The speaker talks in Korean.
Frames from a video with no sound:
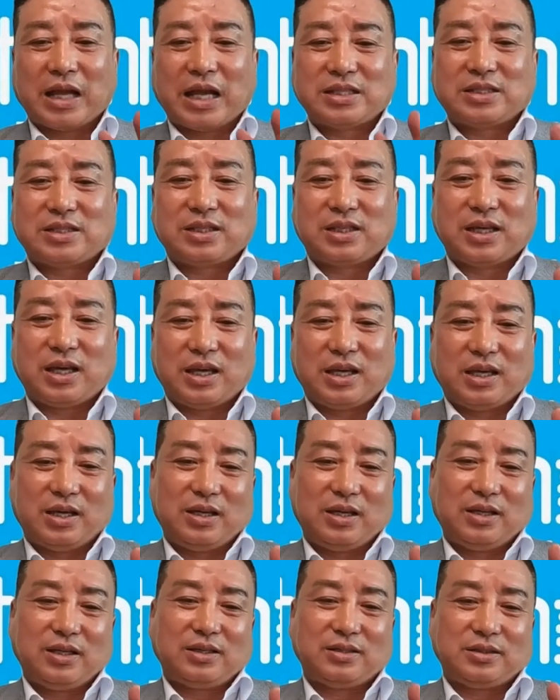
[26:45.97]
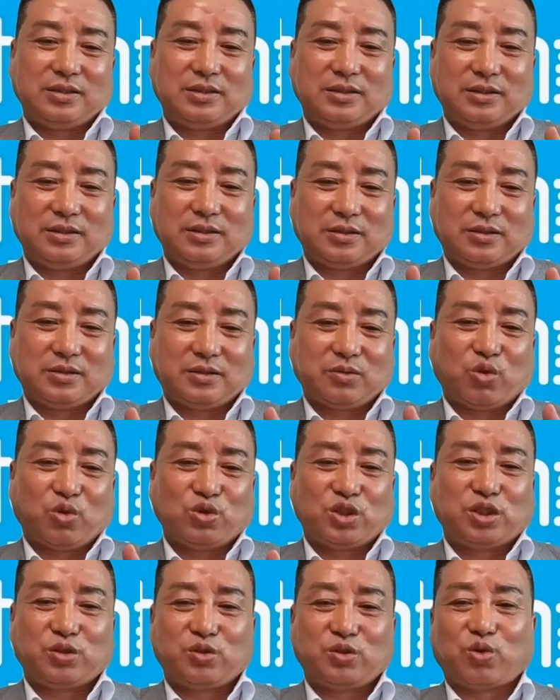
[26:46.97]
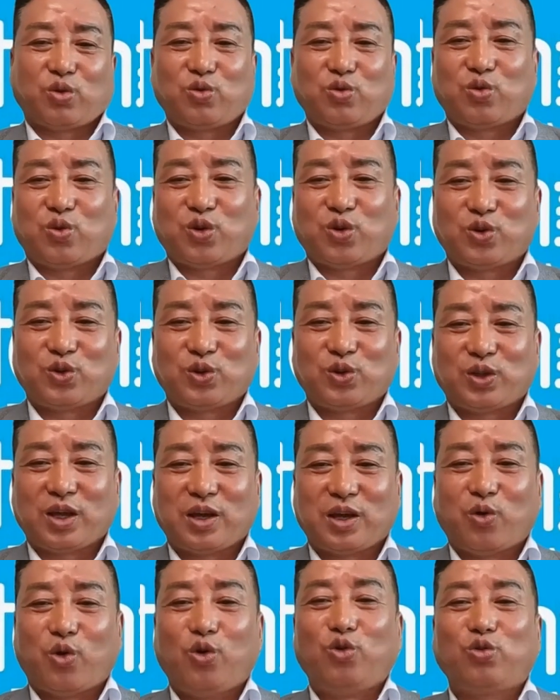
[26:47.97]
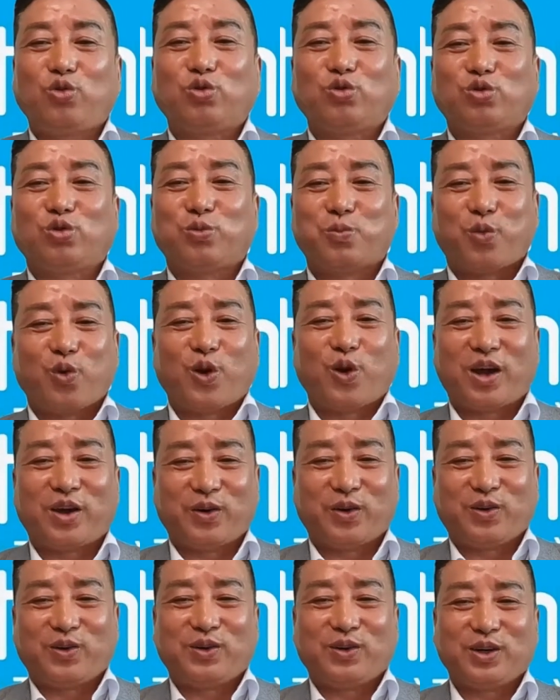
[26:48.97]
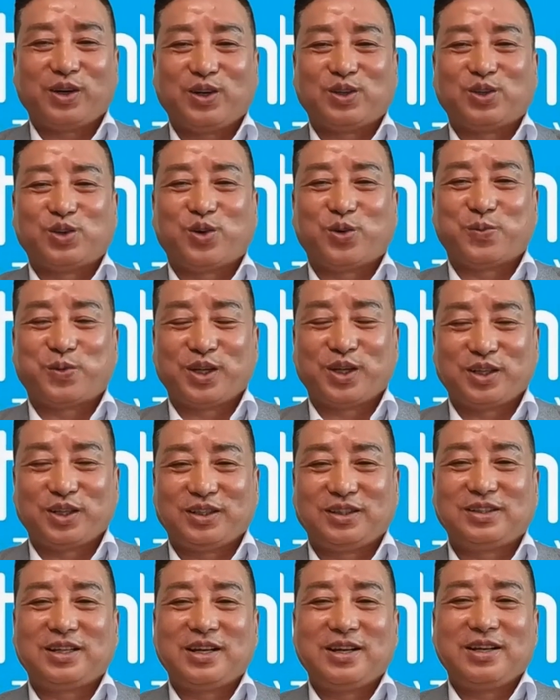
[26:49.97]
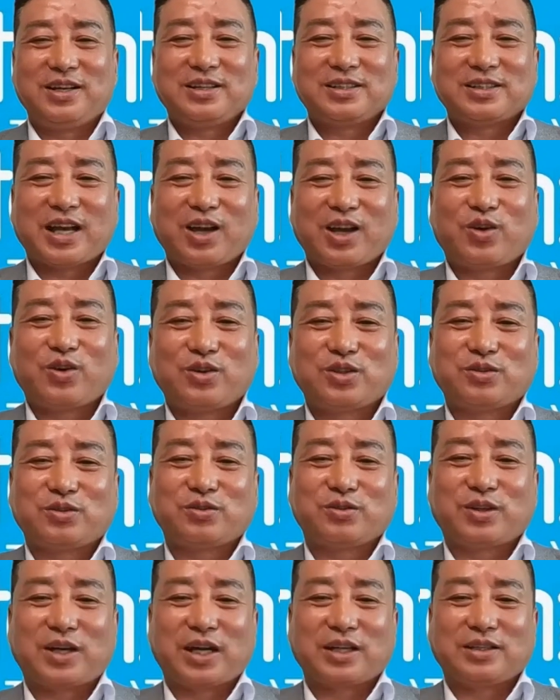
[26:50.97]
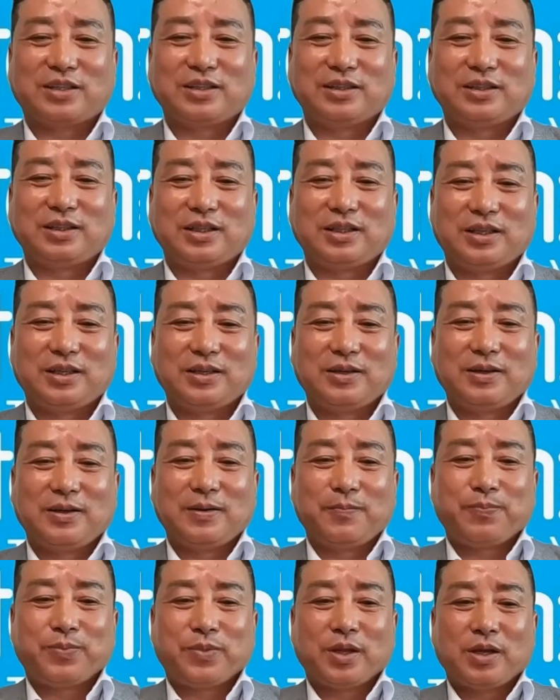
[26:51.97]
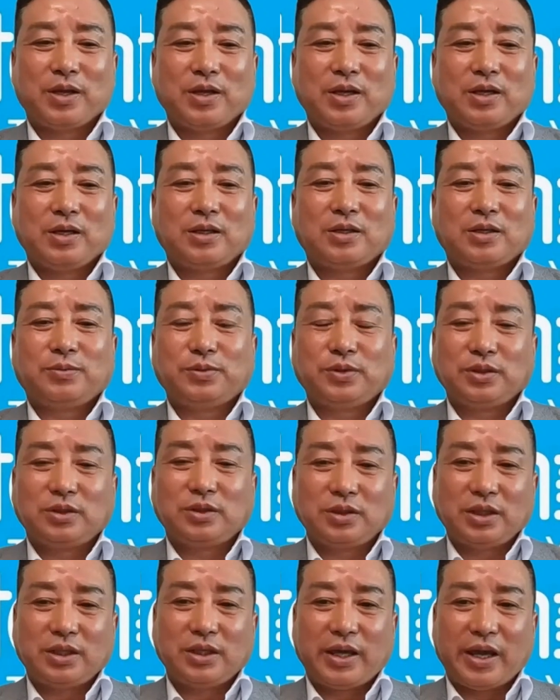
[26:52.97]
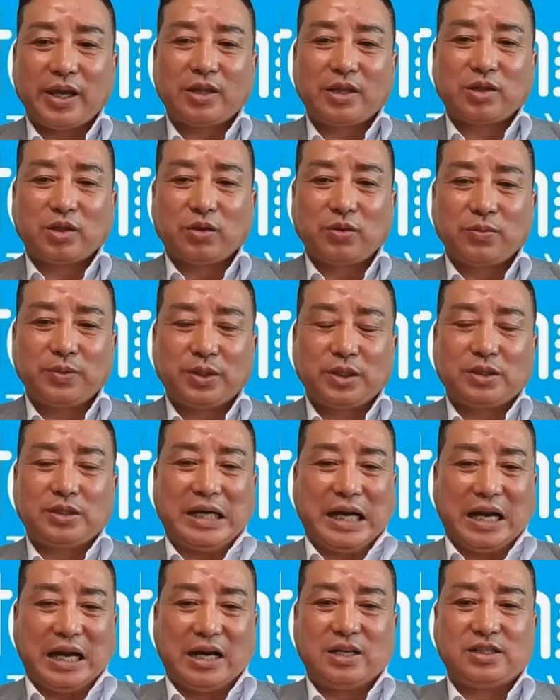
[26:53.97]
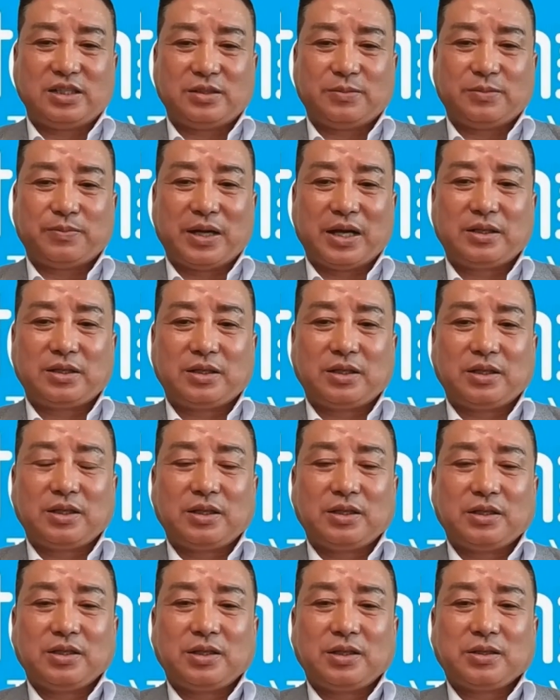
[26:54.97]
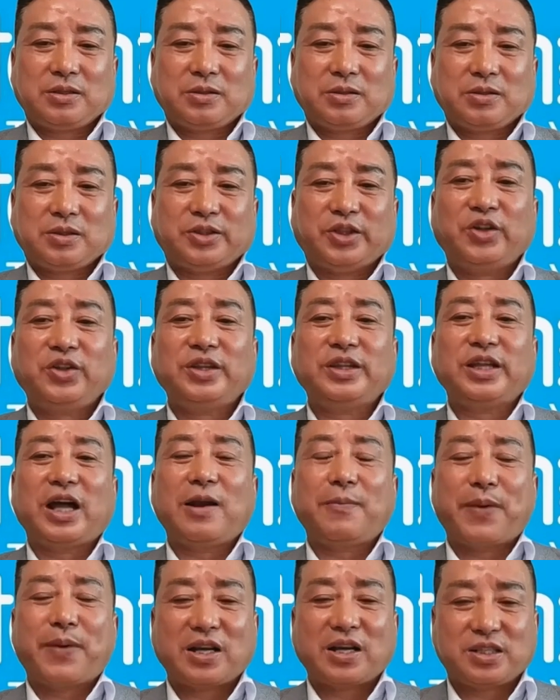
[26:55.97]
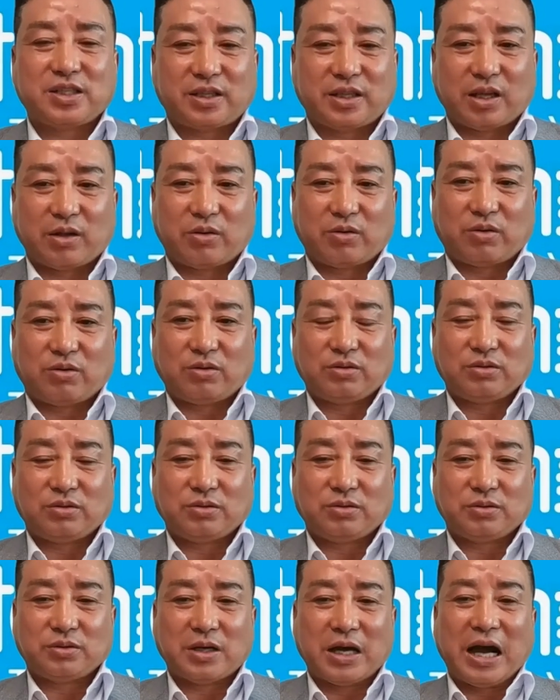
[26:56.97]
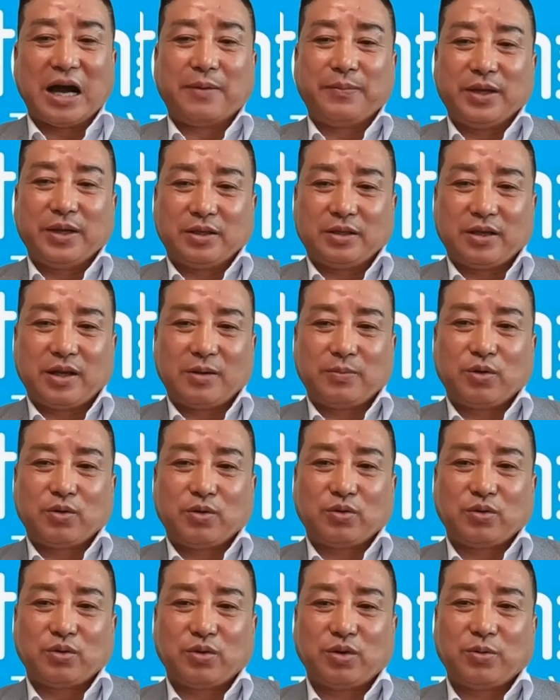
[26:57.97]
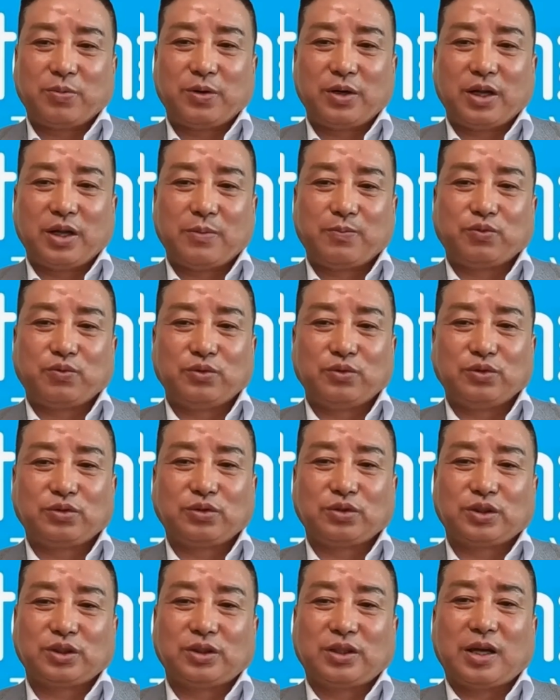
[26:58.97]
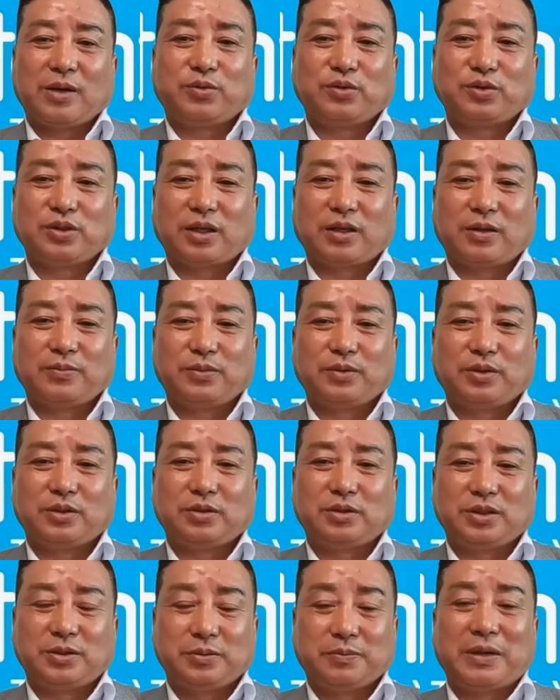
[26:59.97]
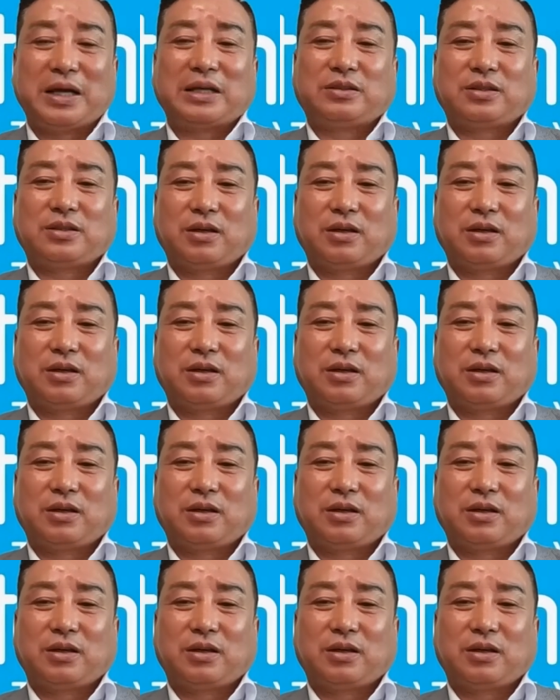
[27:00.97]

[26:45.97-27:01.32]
다섯 개그 도시를 돌고 오는데 얼굴들 몰라요. 그래서 이번에는 상경식으로 갔더니 그분들이 에토미를 알지만 연일 방식대로 아메를 해봤고 허블라이프 유스킨 해본 사람들이